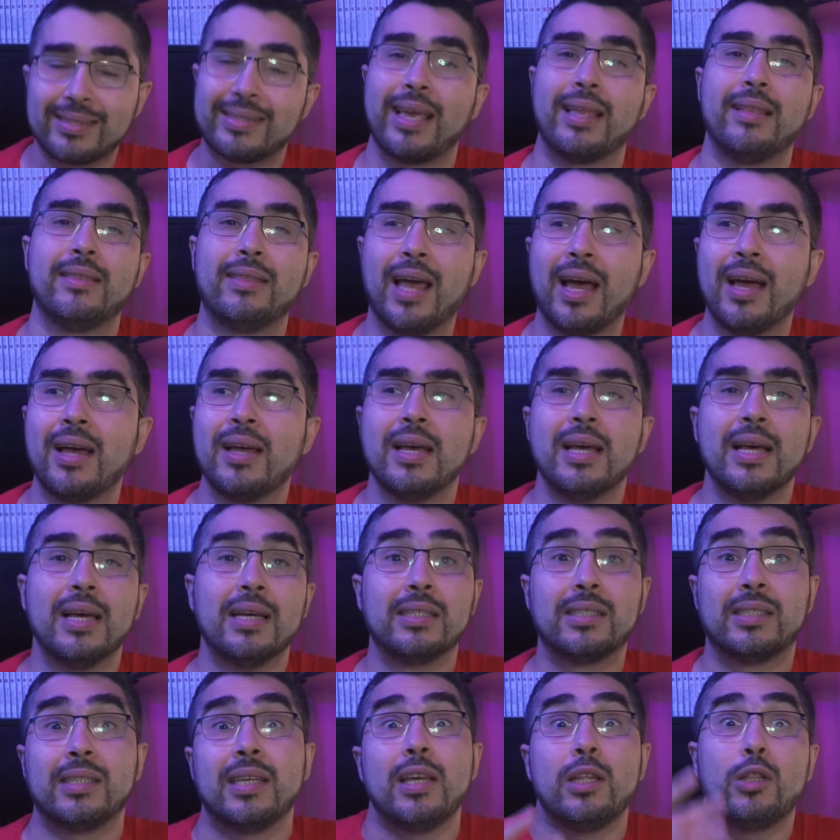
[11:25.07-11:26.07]
60
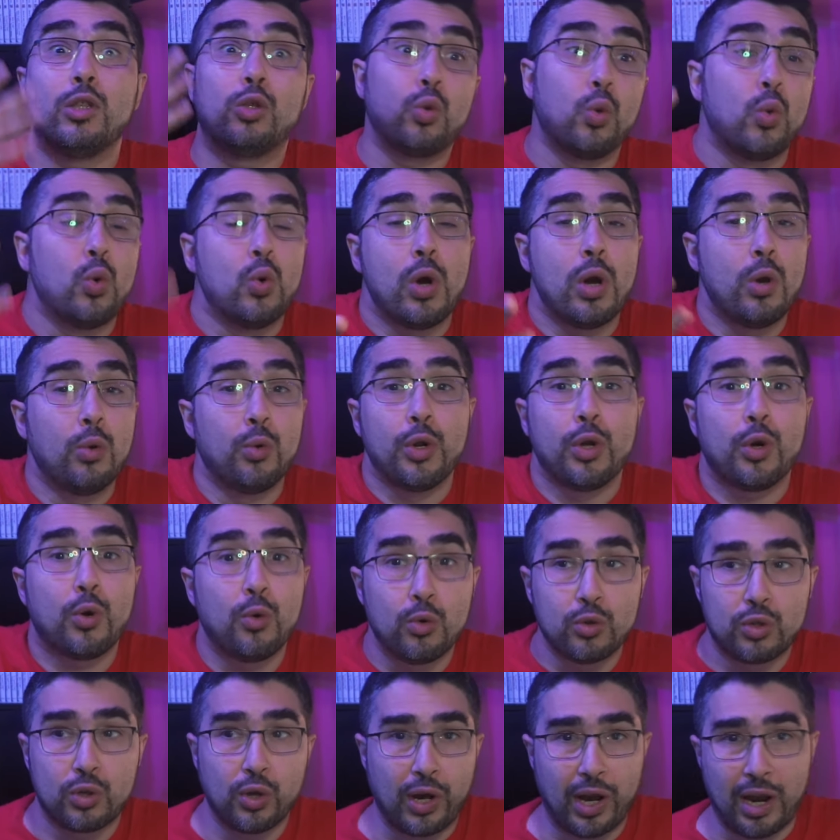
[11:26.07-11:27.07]
si tú el
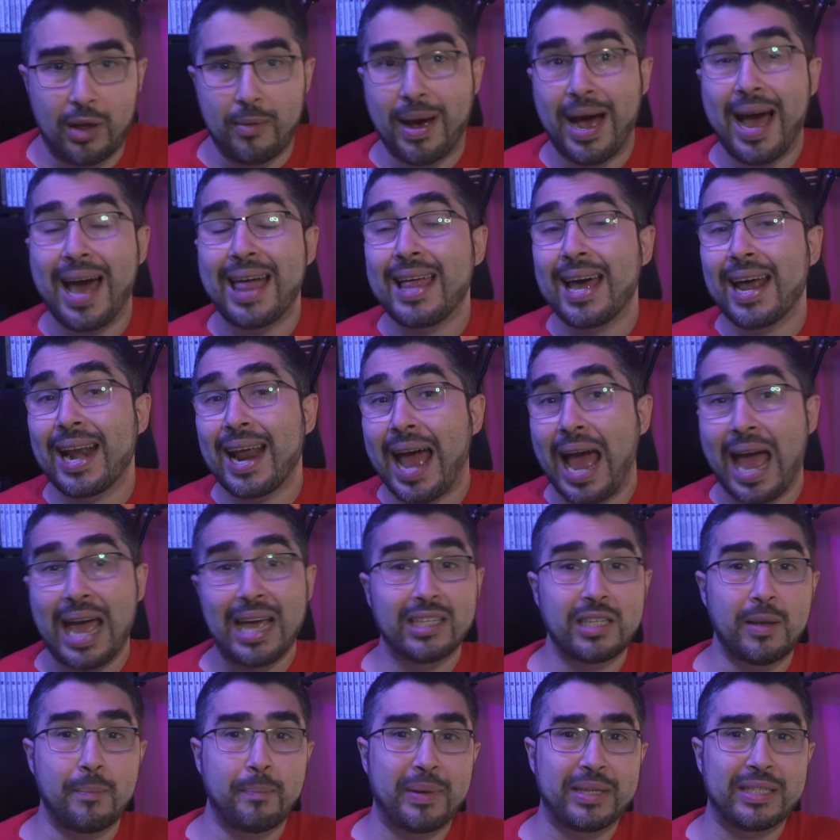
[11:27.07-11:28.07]
único uso que le vas a dar
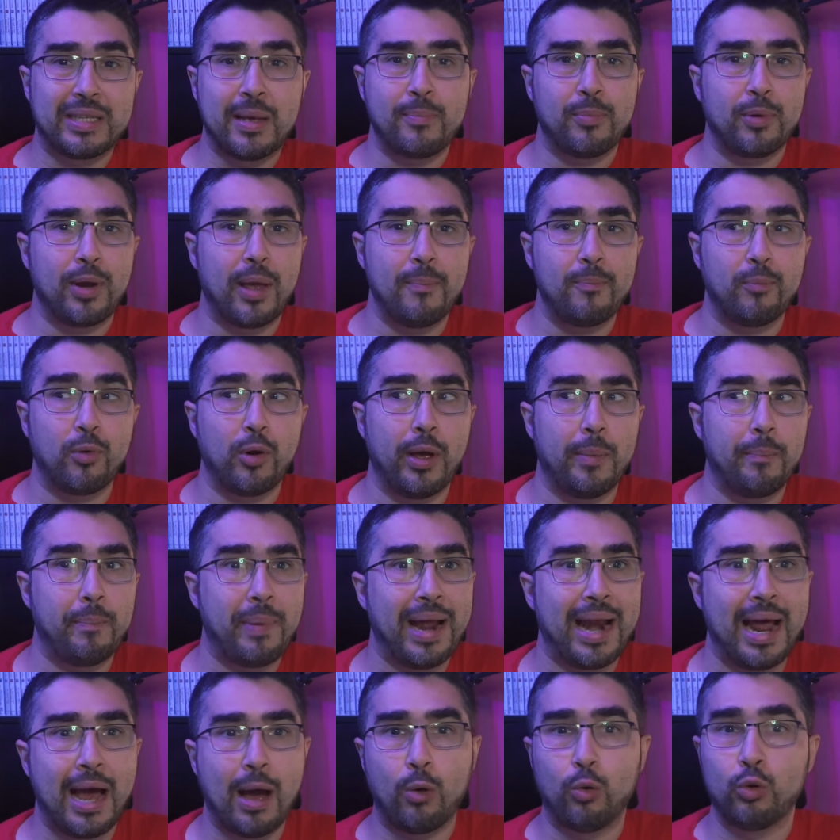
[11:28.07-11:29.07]
a ese PC, por ejemplo, es
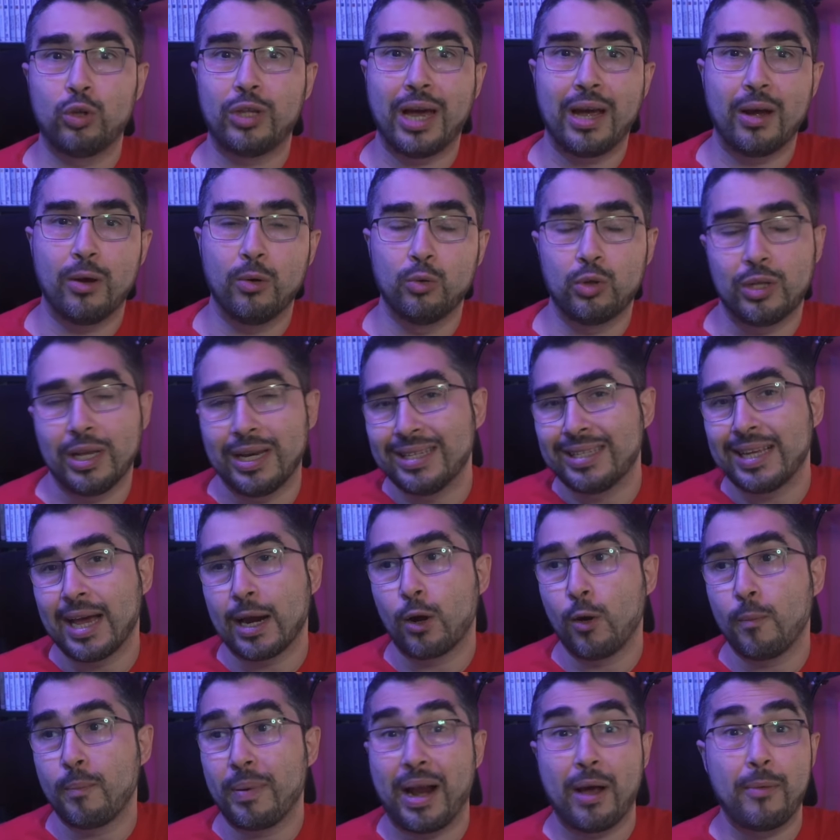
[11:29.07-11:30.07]
para
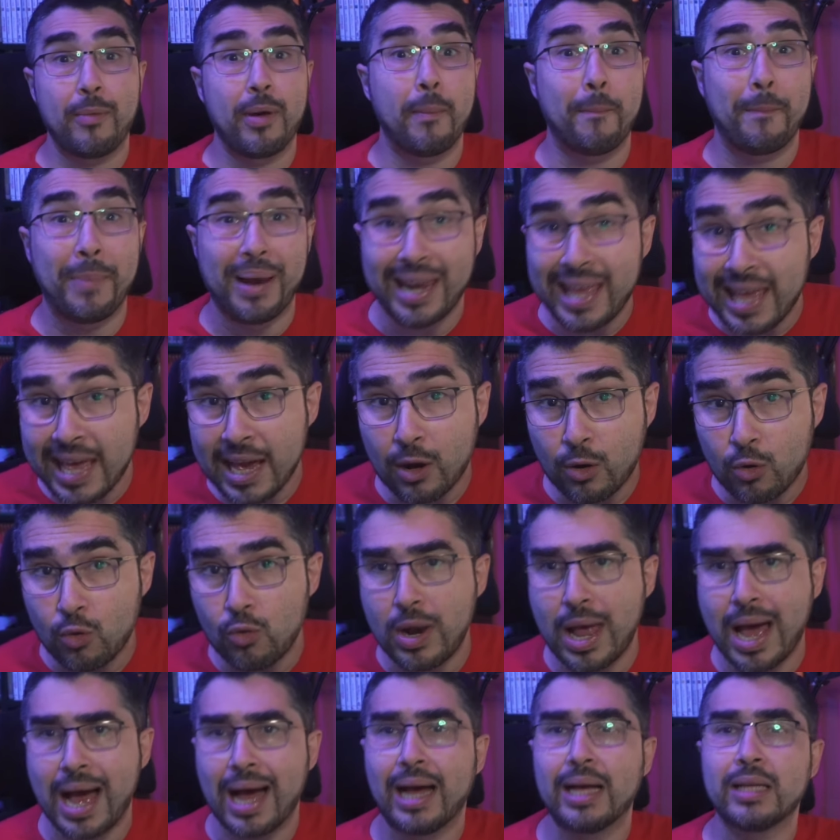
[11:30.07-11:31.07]
utilizarlo para ver
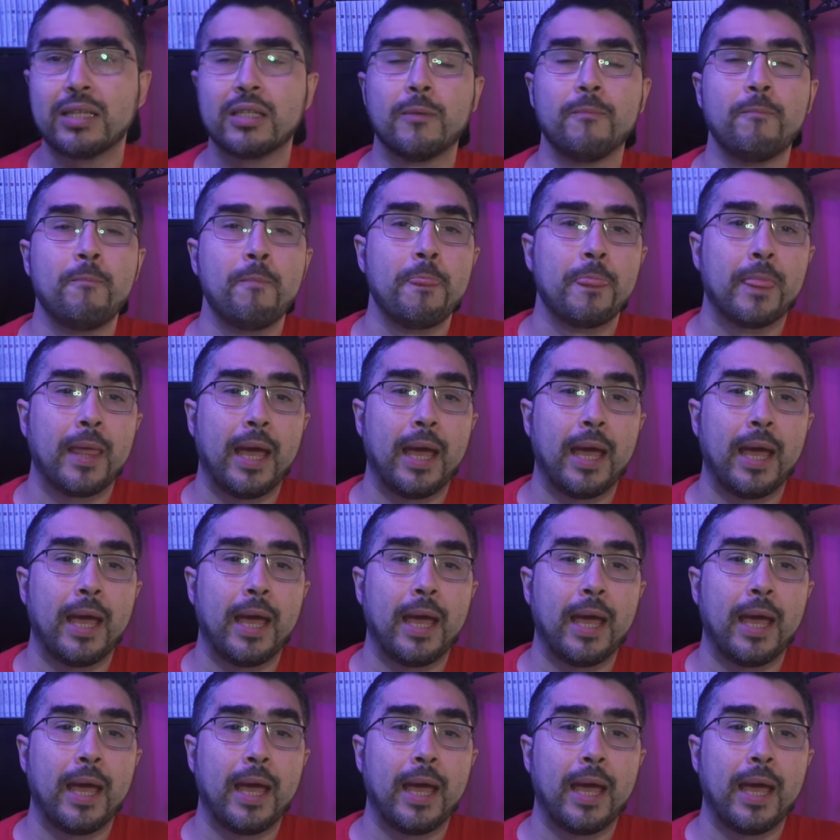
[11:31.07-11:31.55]
películas,